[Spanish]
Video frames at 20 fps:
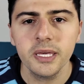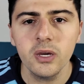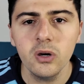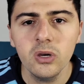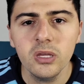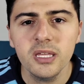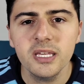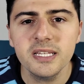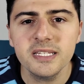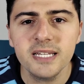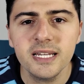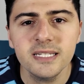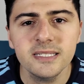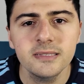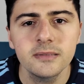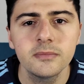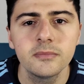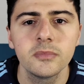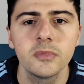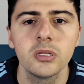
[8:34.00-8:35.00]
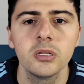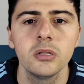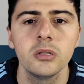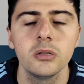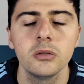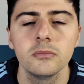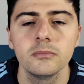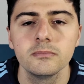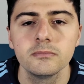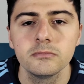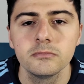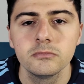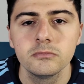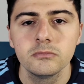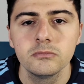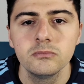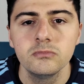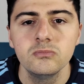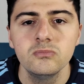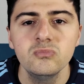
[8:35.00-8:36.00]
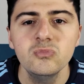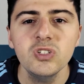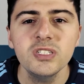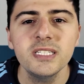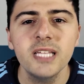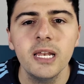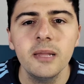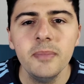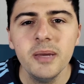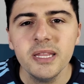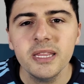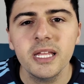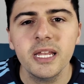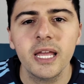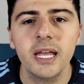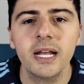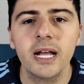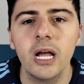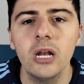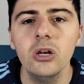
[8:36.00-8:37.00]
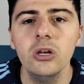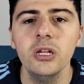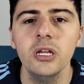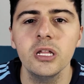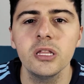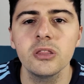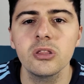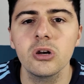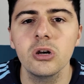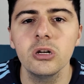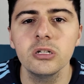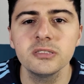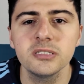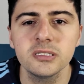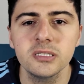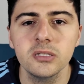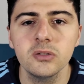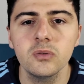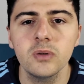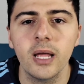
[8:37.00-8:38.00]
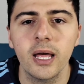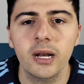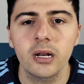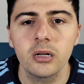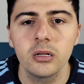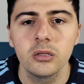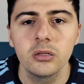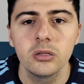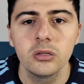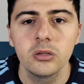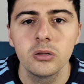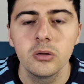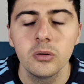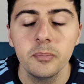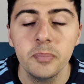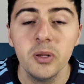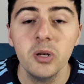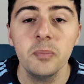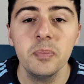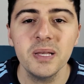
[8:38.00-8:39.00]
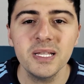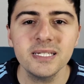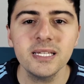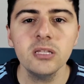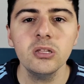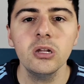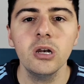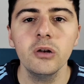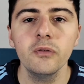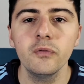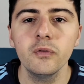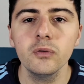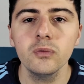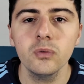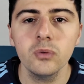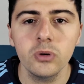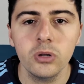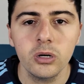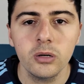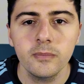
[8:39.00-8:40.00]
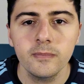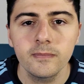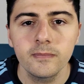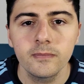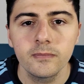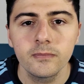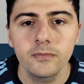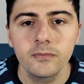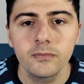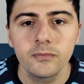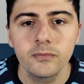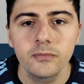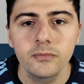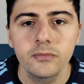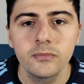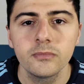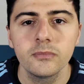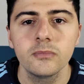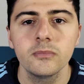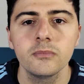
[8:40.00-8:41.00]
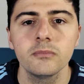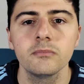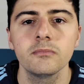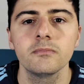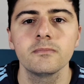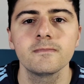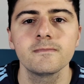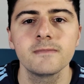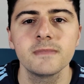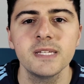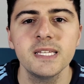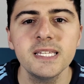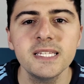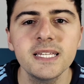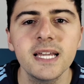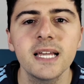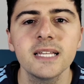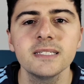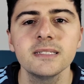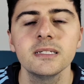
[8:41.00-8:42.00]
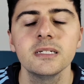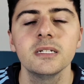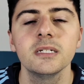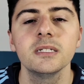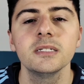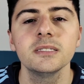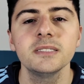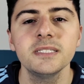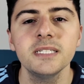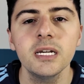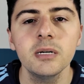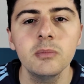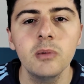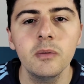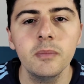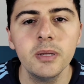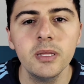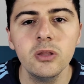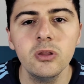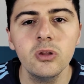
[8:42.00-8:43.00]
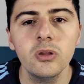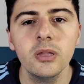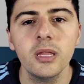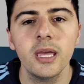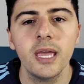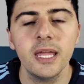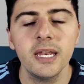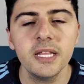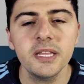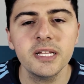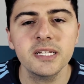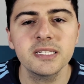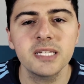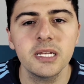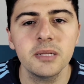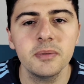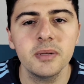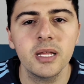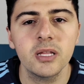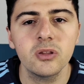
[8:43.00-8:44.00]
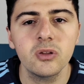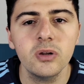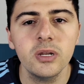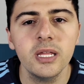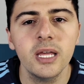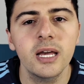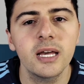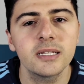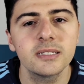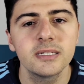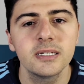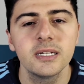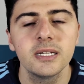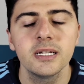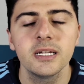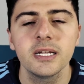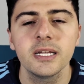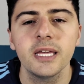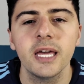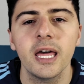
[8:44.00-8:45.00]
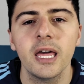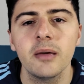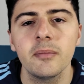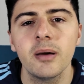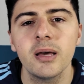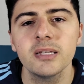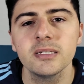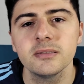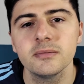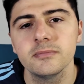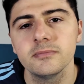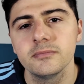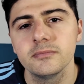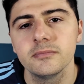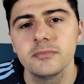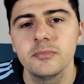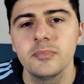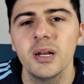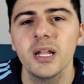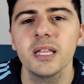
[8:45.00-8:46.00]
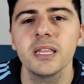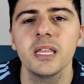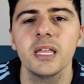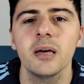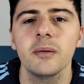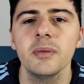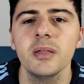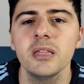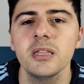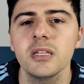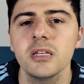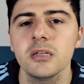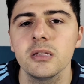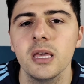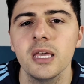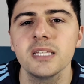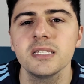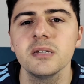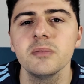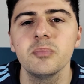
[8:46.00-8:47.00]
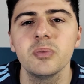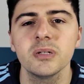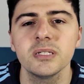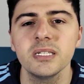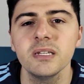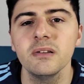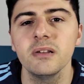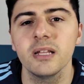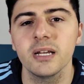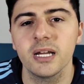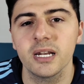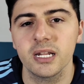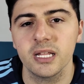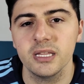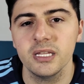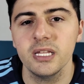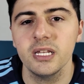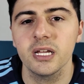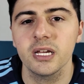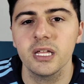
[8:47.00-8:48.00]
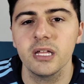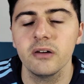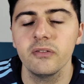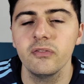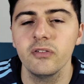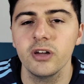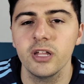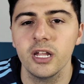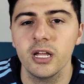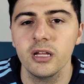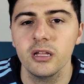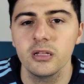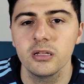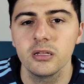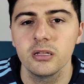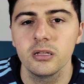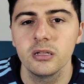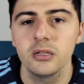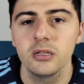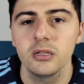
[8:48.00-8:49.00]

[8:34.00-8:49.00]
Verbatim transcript: que hoy quizás no se le meten a y dentro del once titular, pero pensando en el futuro, quizás sea un momento de, en estas eliminatorias, que además prácticamente es imposible que Argentina quede afuera,